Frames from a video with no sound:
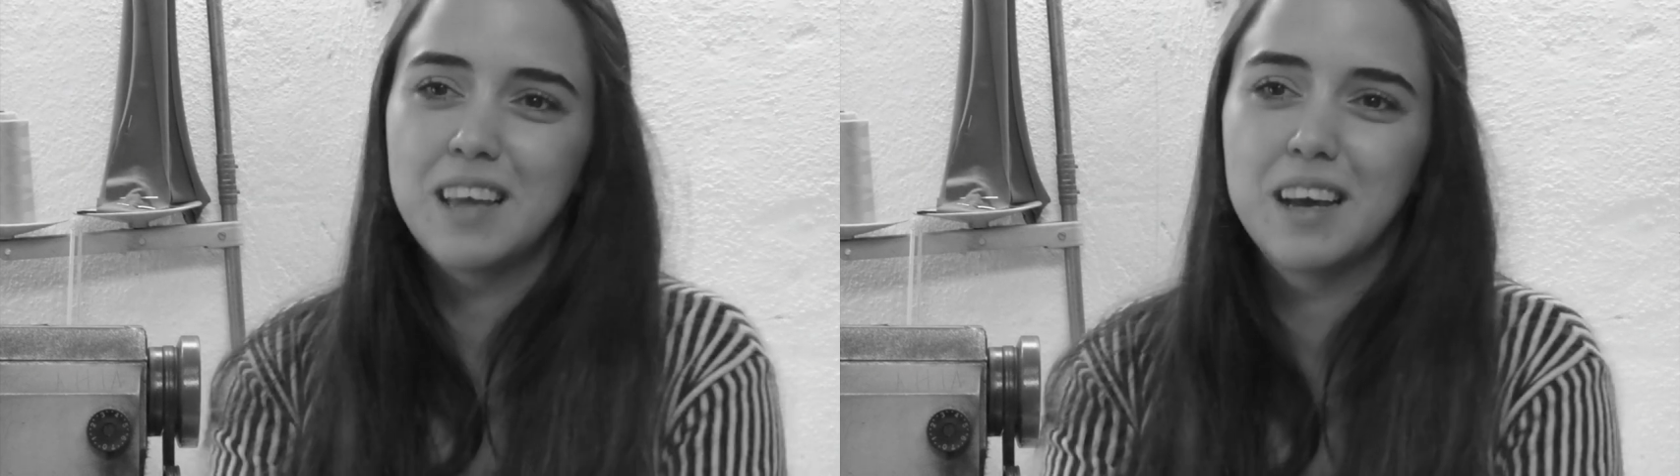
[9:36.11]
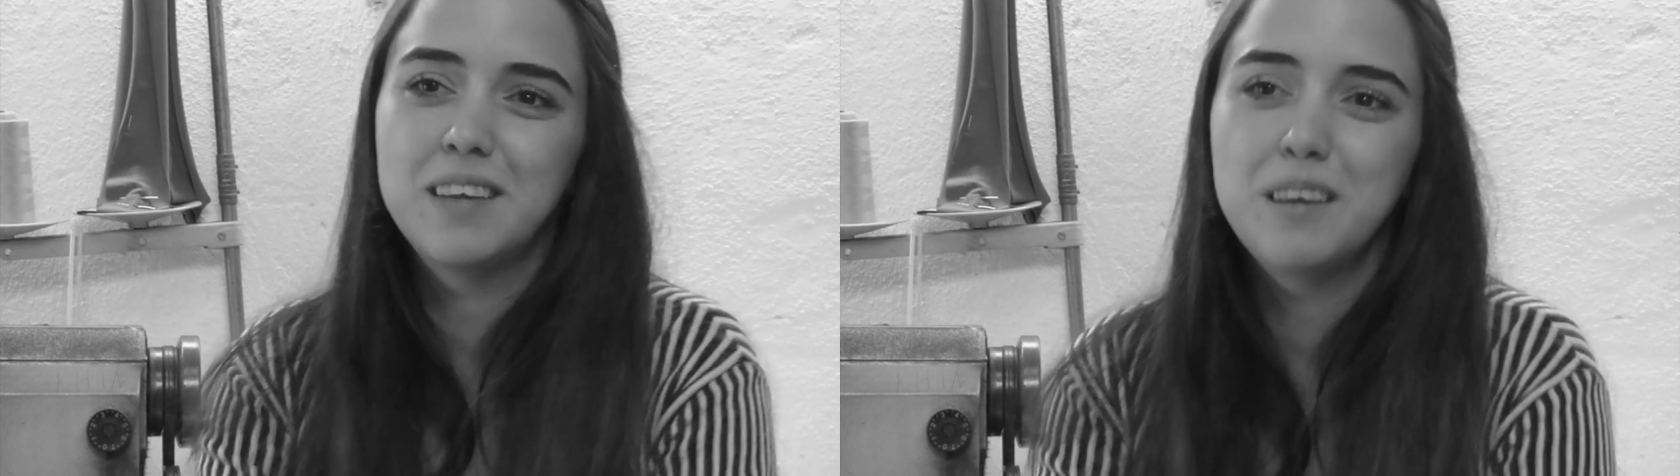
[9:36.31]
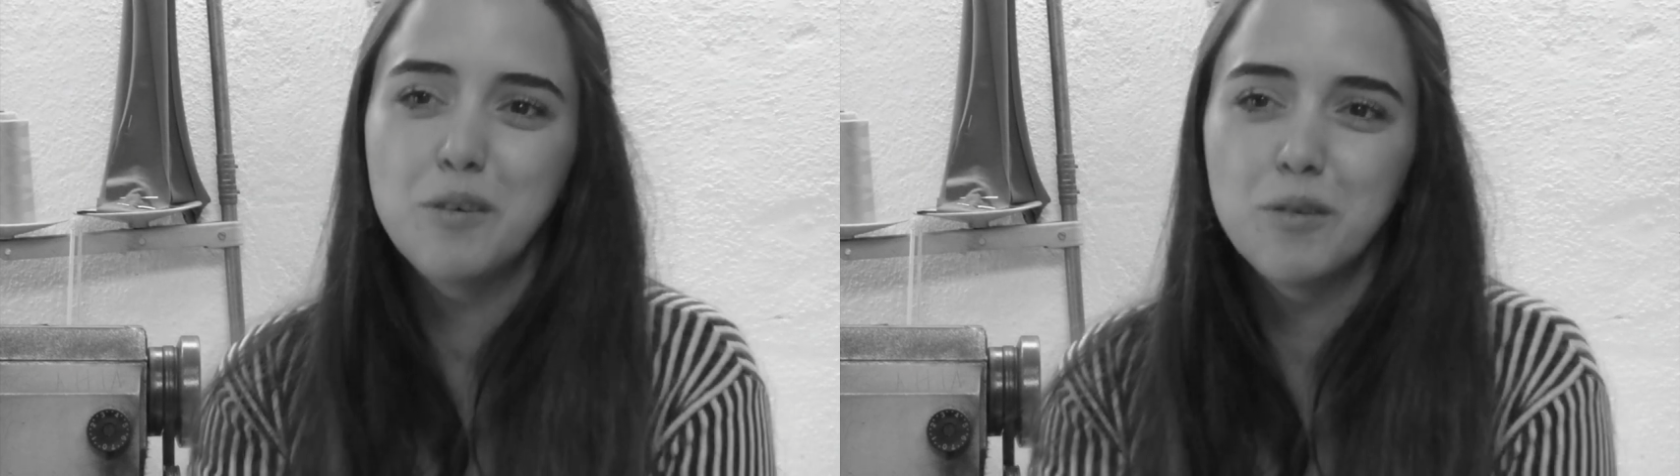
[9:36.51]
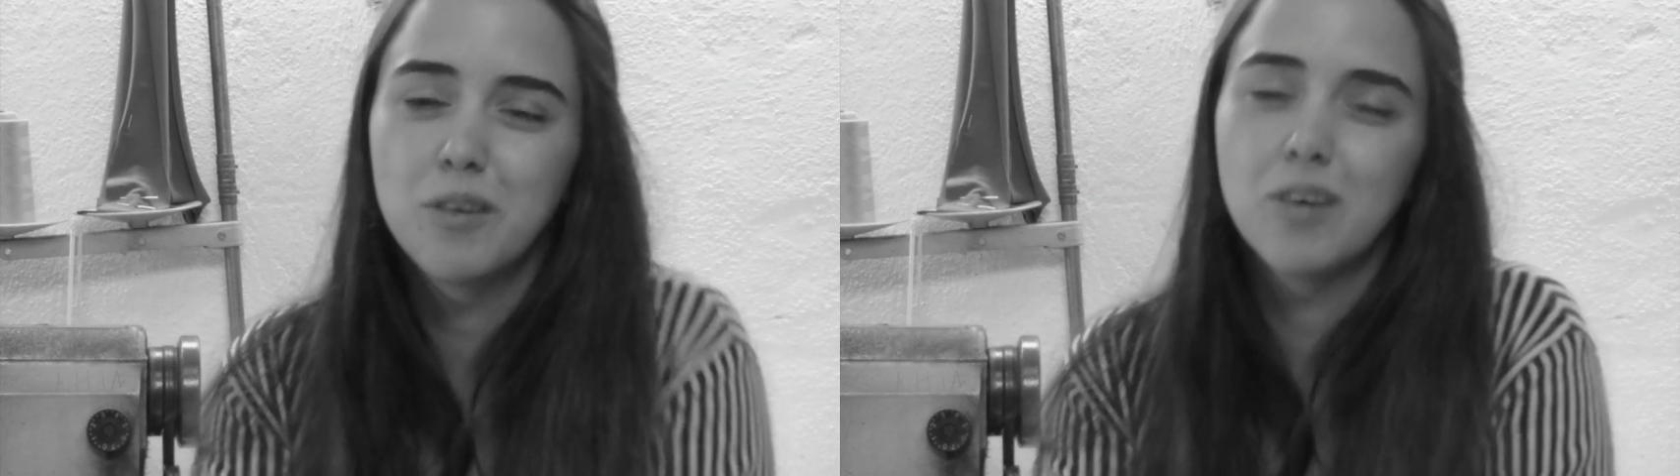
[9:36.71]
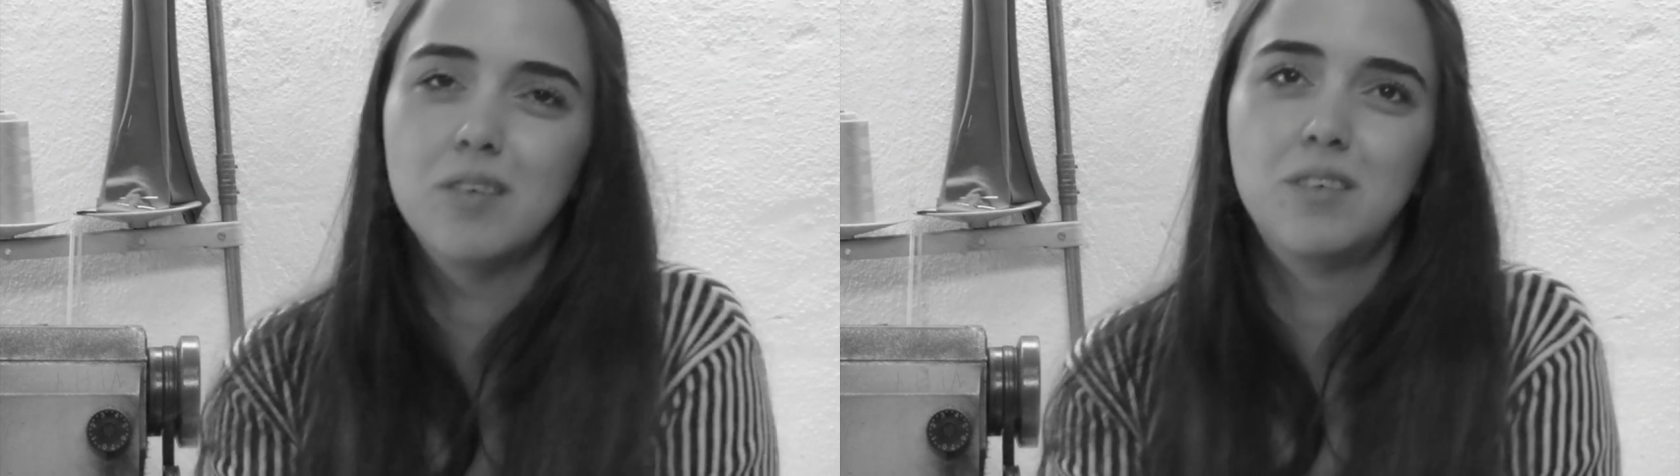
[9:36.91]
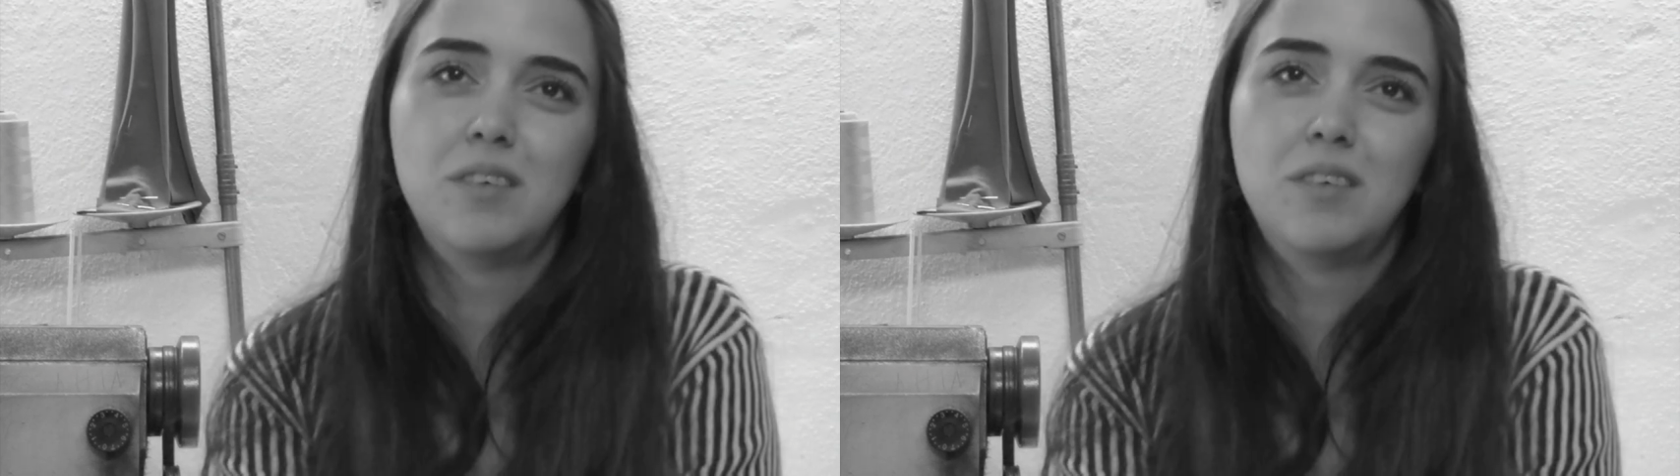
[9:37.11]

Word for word: yani iyi oluyor.